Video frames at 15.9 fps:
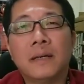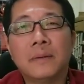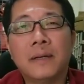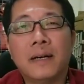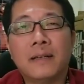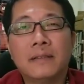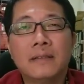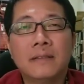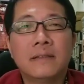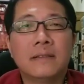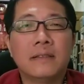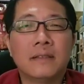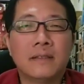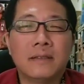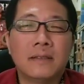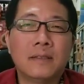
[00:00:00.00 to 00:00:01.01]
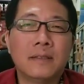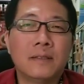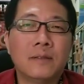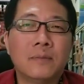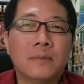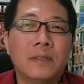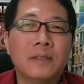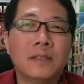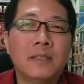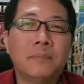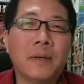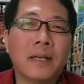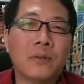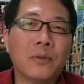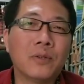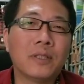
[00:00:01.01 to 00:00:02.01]
好不好？我们一
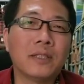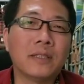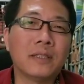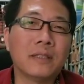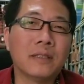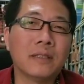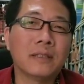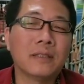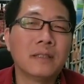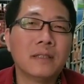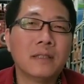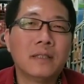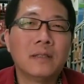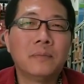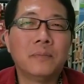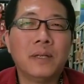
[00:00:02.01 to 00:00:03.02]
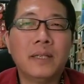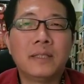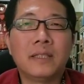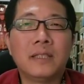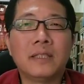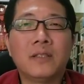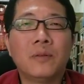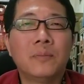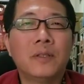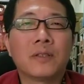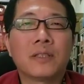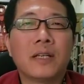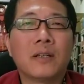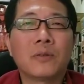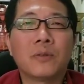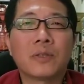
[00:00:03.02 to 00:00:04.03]
百多集了，每一集都没
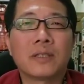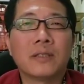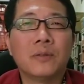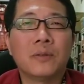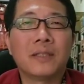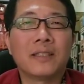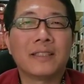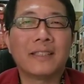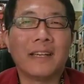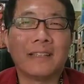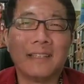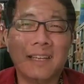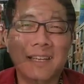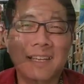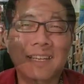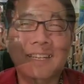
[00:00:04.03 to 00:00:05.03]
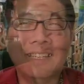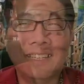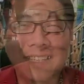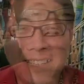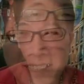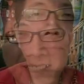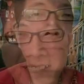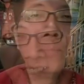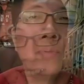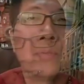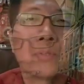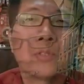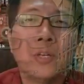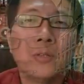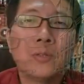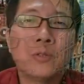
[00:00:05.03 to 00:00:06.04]
有超过十五个赞。
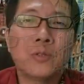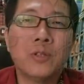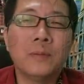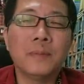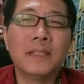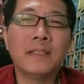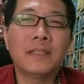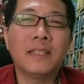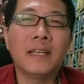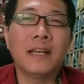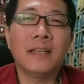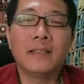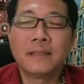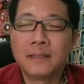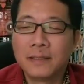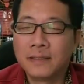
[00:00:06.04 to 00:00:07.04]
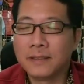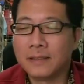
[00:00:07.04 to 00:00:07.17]
补充说明一下，